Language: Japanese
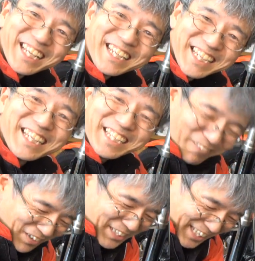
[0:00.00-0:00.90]

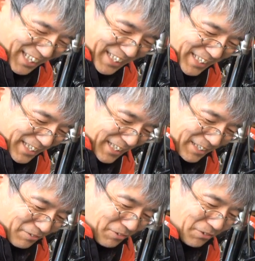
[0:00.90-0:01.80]
やっぱ
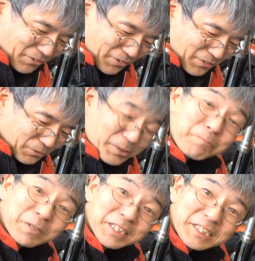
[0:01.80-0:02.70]
りねあの乗りっ
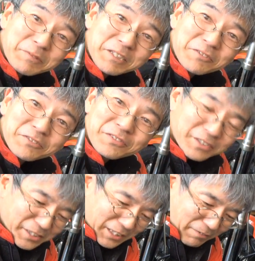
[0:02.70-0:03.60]
ぱなしみたいな
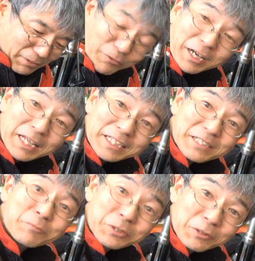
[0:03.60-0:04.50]
方は乗らないで
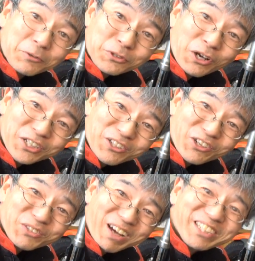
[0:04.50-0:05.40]
すもんねこ
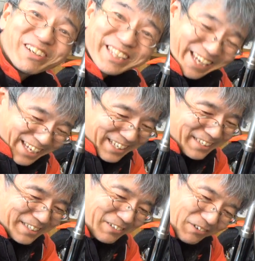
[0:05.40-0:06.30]
ういうバイクはね
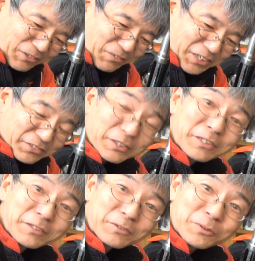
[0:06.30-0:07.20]
このバイクで
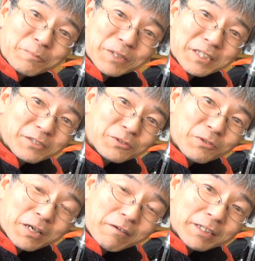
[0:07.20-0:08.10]
乗りっぱなしの人
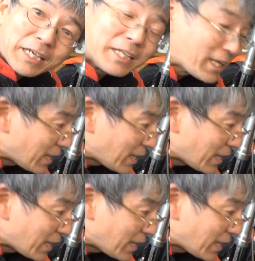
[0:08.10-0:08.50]
は買わないよね、